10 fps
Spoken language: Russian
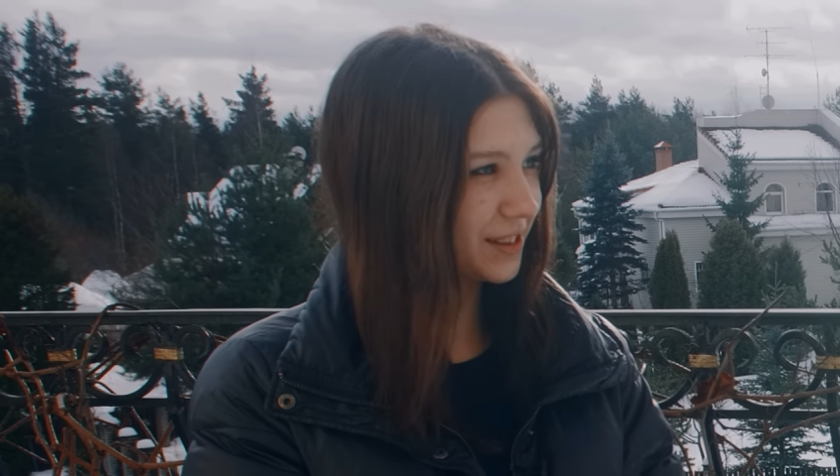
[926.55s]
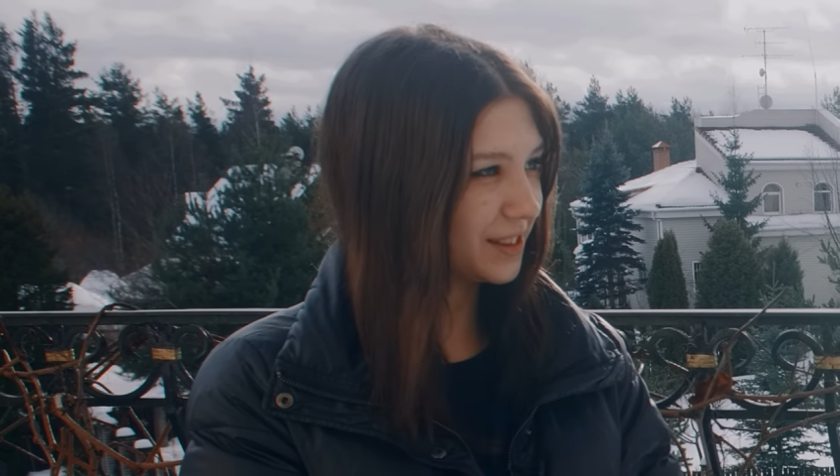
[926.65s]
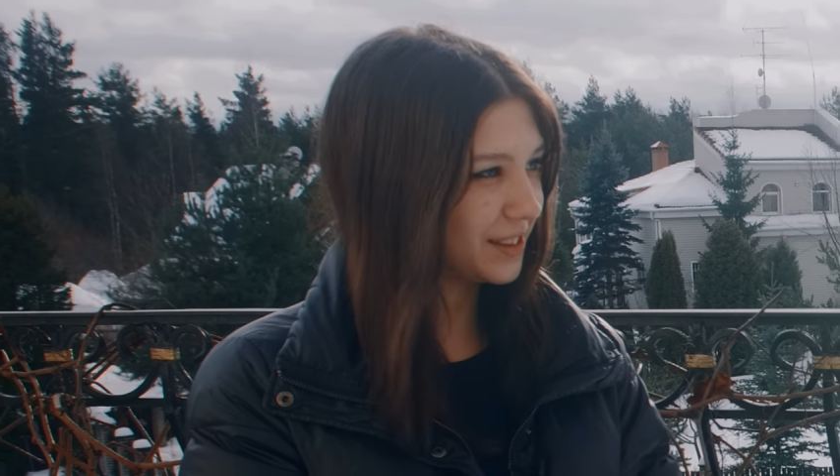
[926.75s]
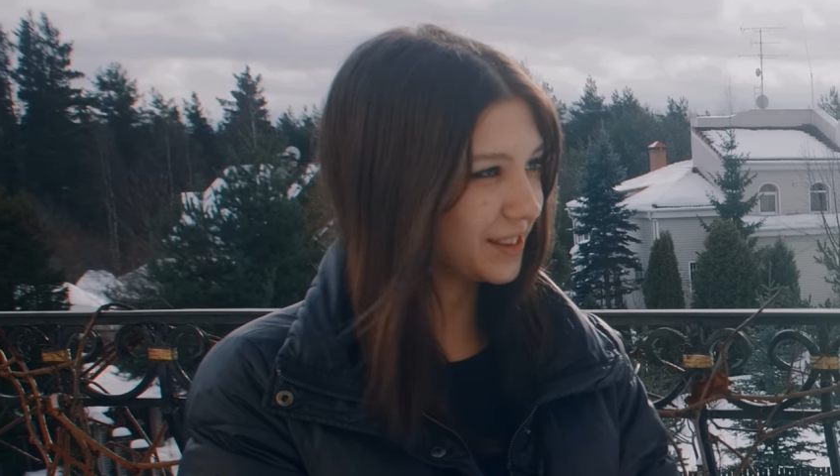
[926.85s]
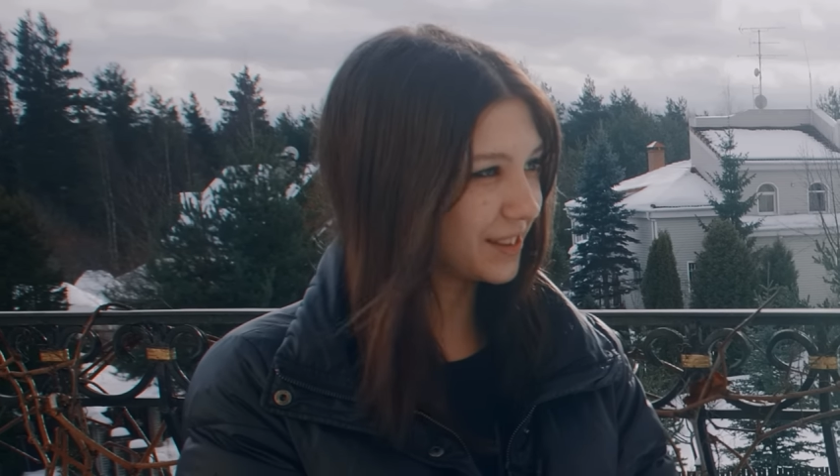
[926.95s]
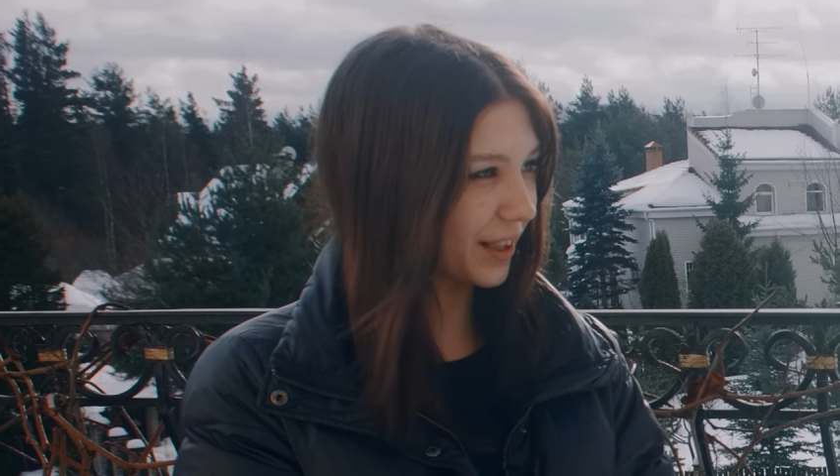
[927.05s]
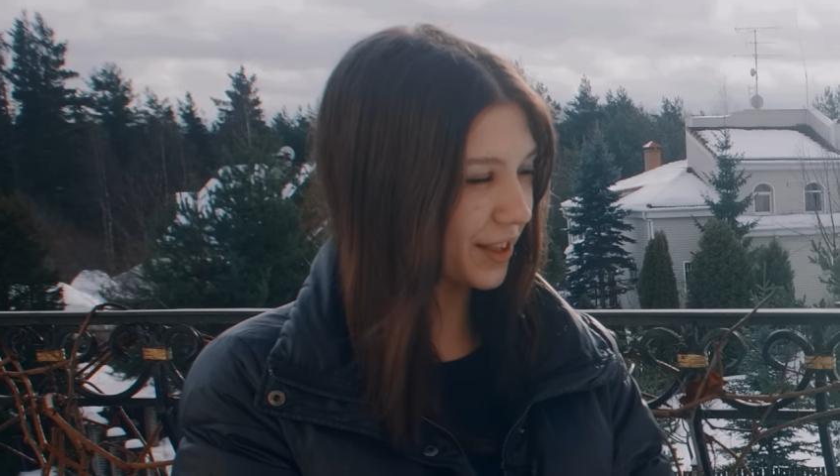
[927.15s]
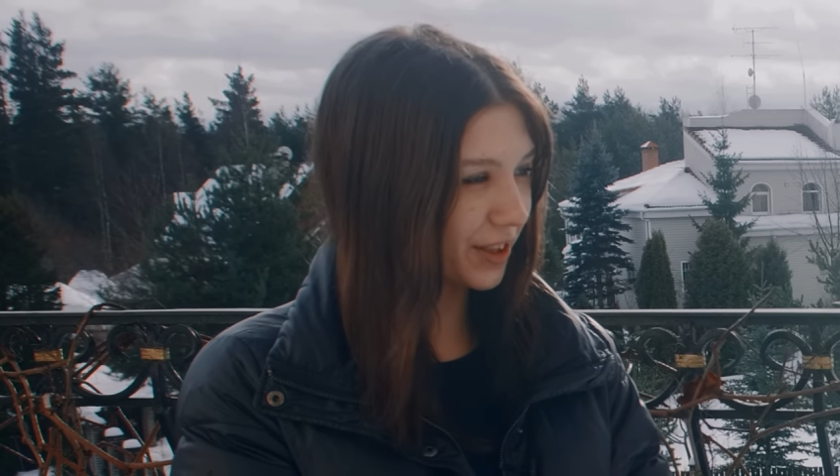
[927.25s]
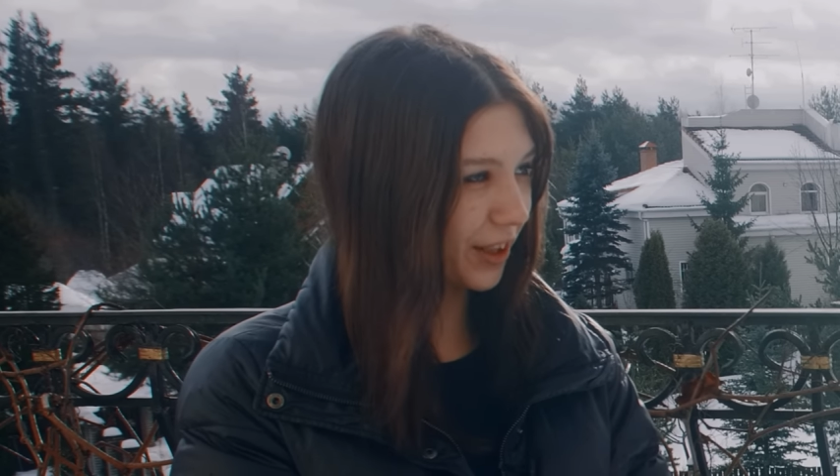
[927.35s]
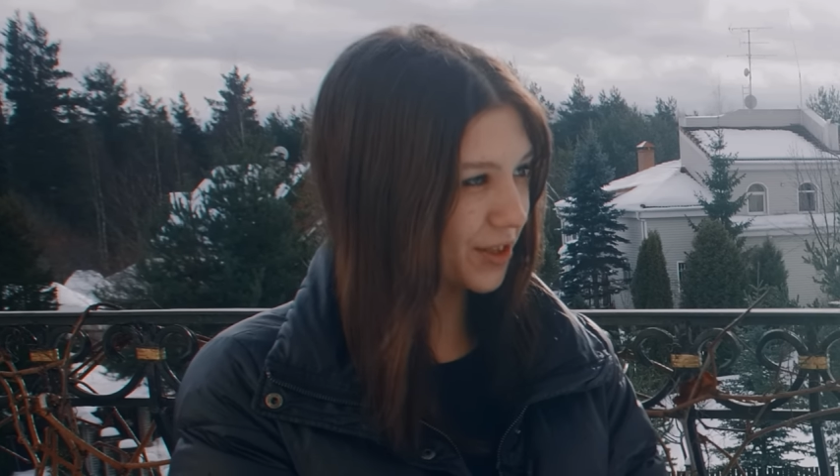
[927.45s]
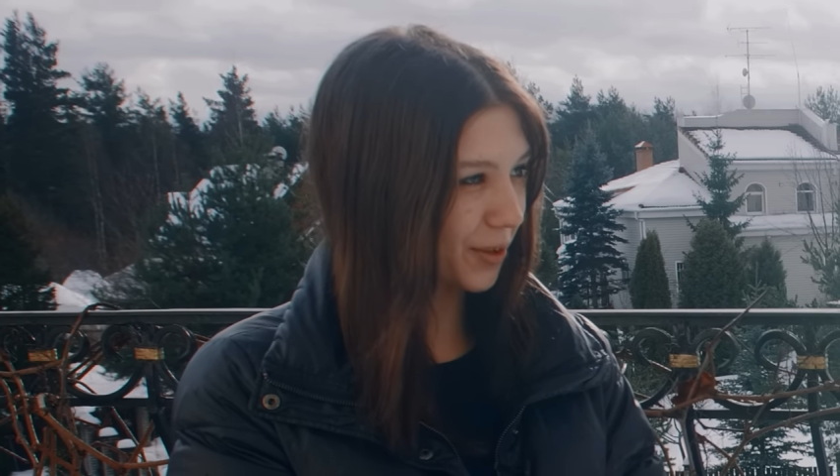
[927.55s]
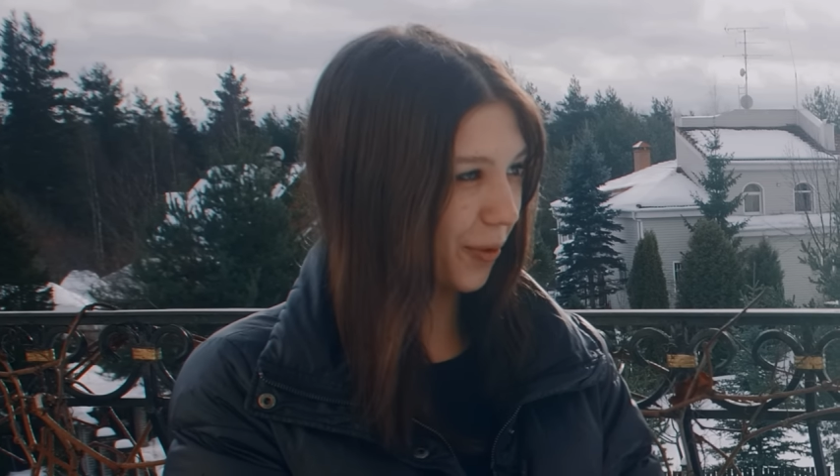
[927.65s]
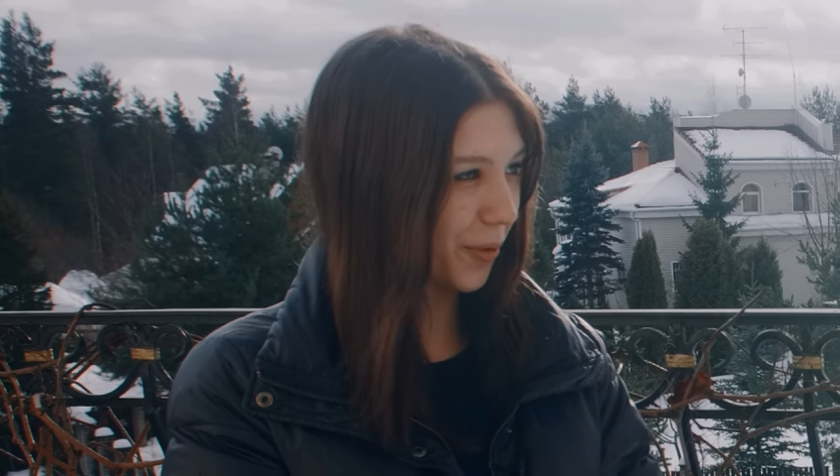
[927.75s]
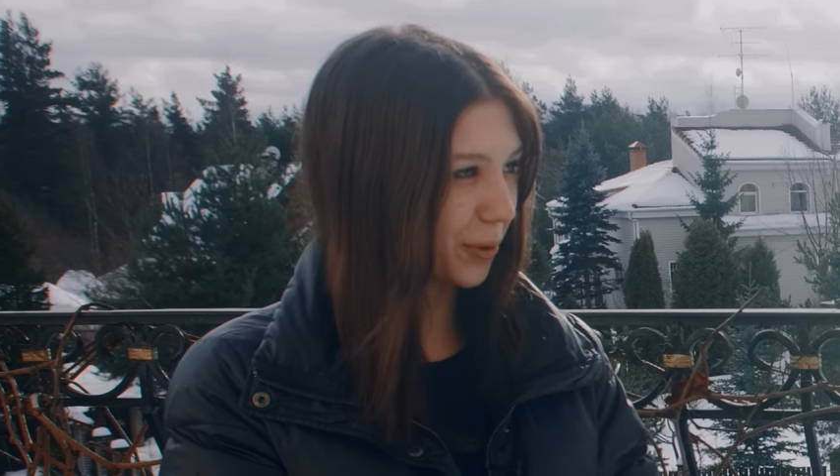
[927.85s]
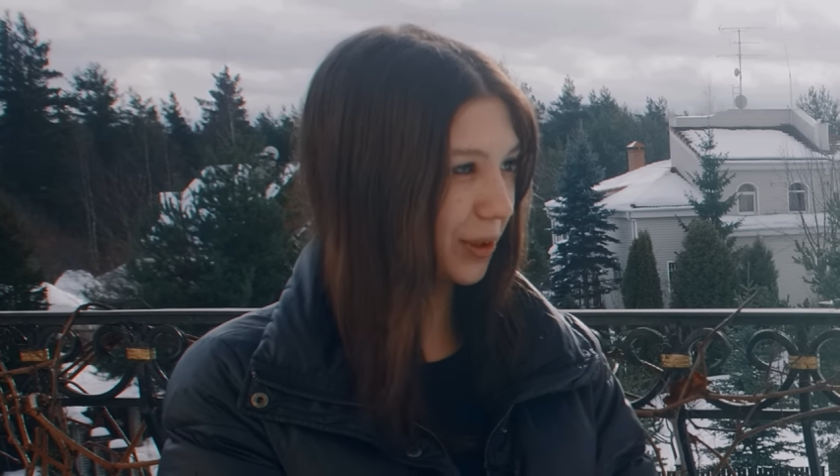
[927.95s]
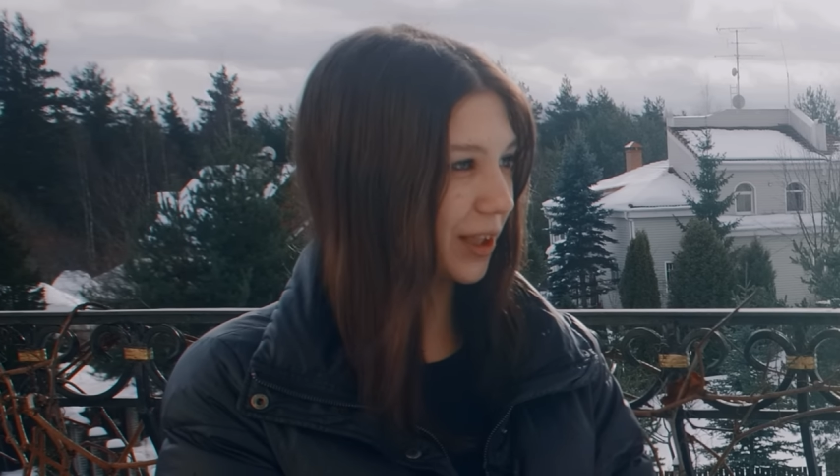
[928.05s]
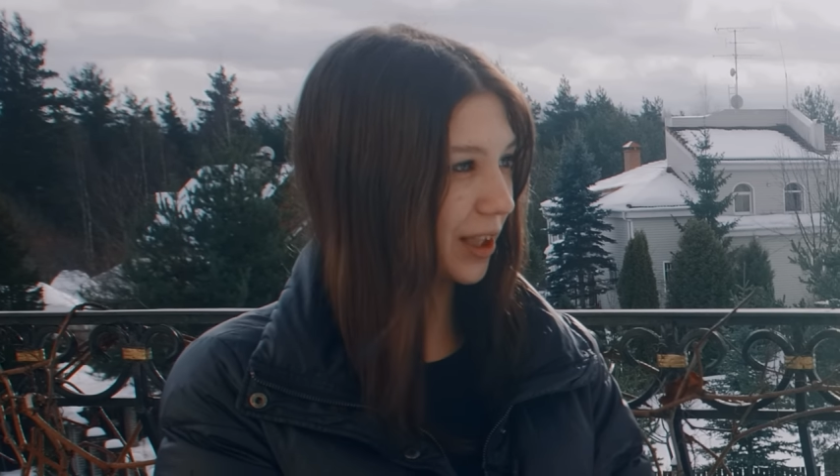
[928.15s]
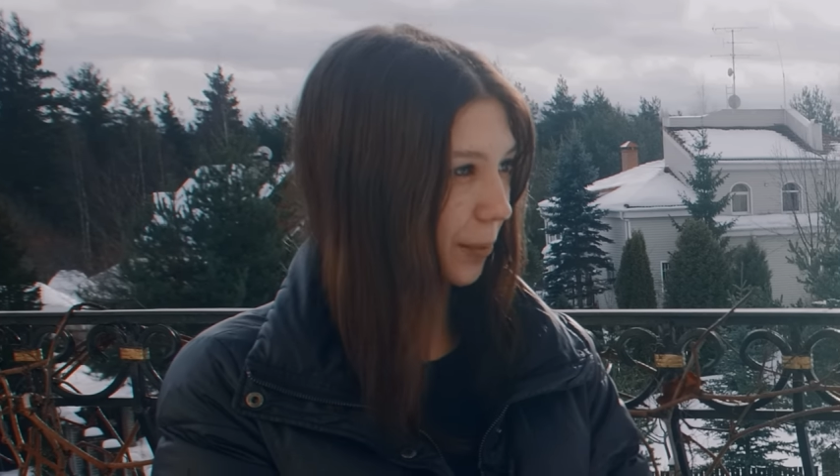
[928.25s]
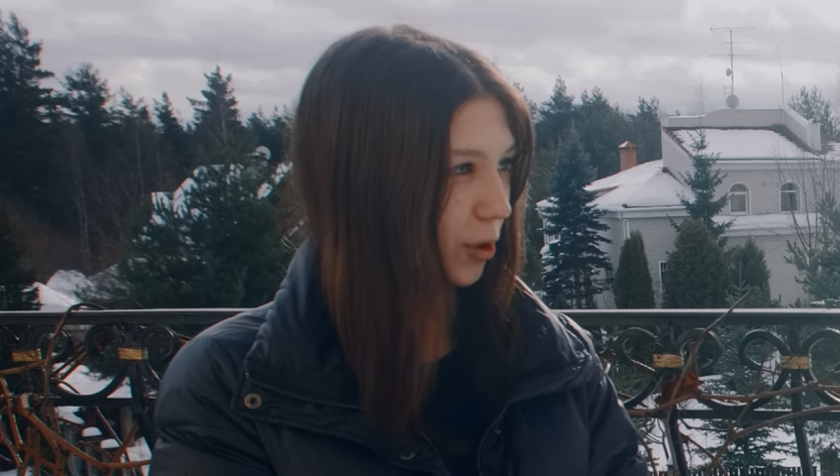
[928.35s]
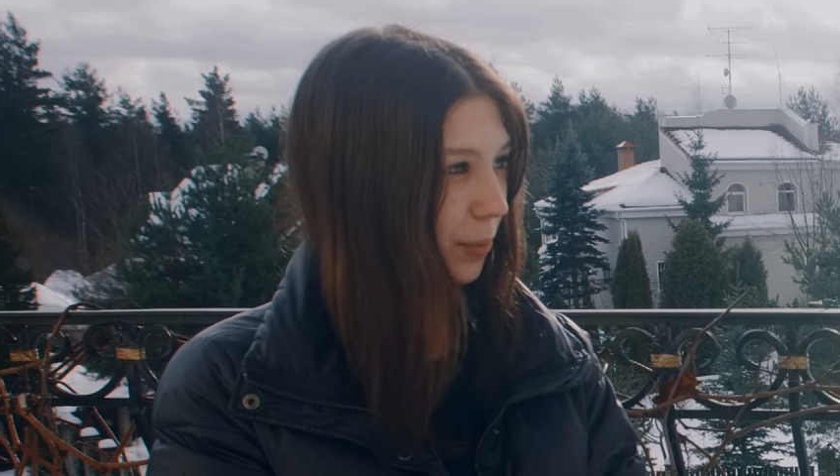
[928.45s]
Что? Один раз такое было? Нет,
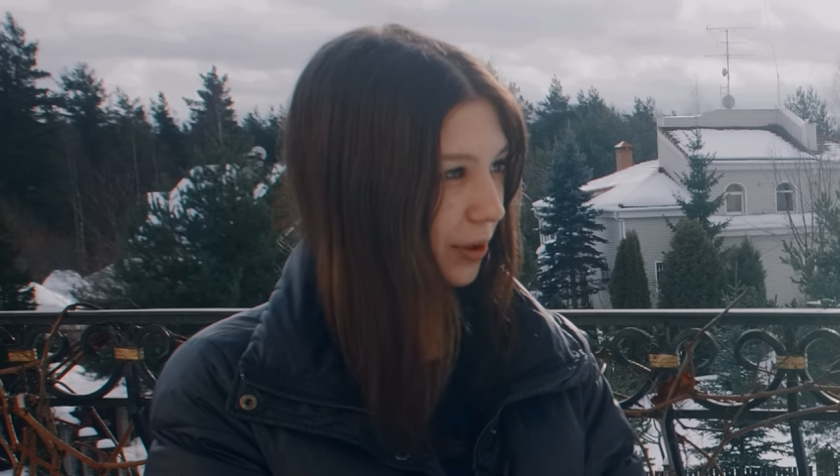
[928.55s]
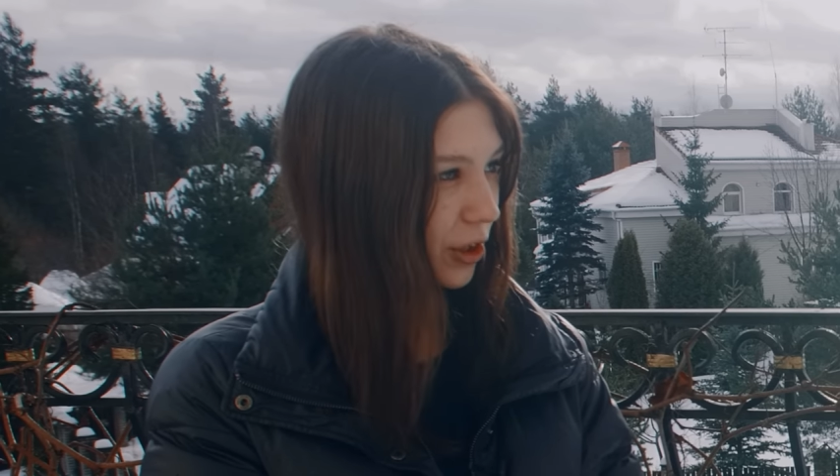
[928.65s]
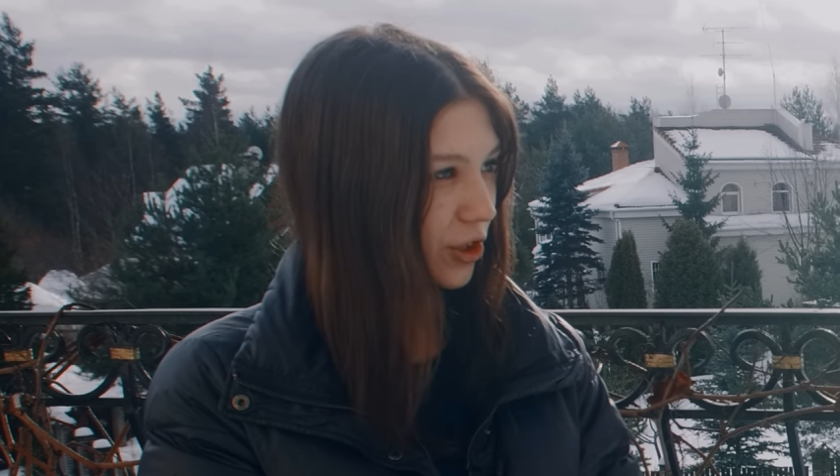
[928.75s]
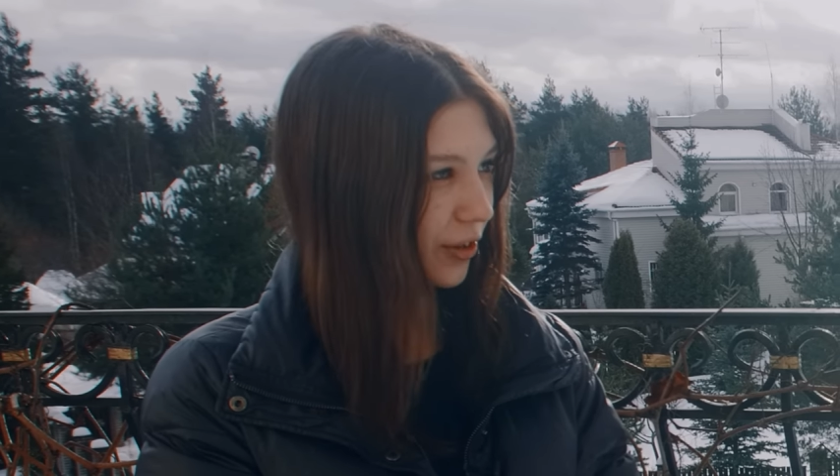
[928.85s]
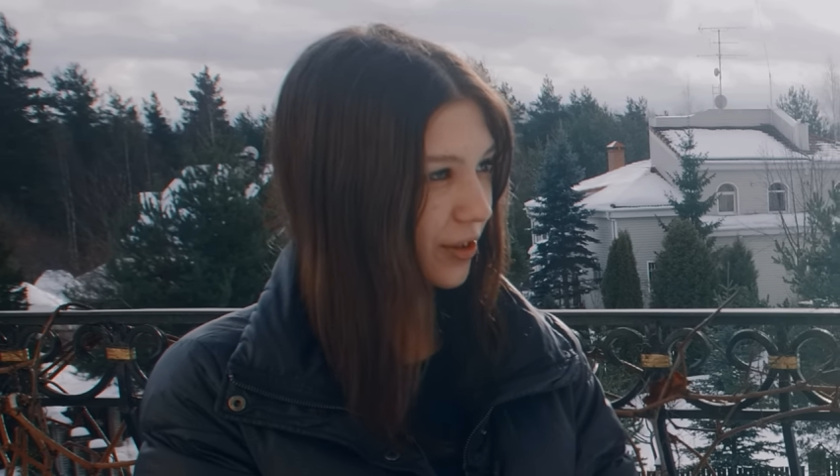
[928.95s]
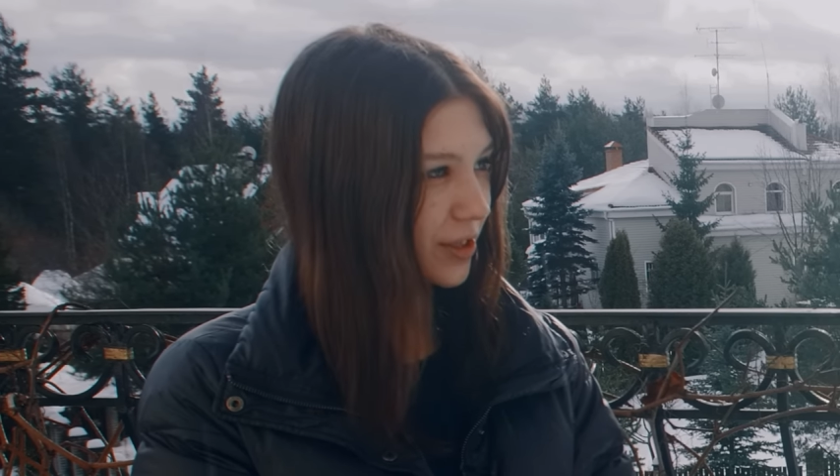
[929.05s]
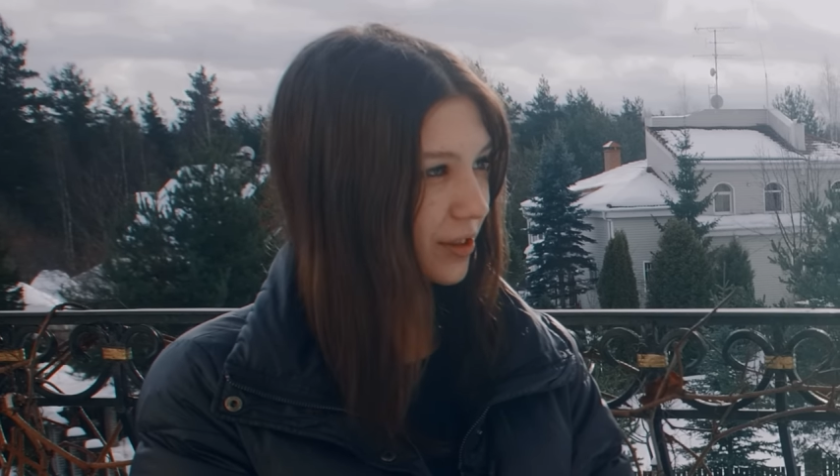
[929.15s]
этот голос сопровождал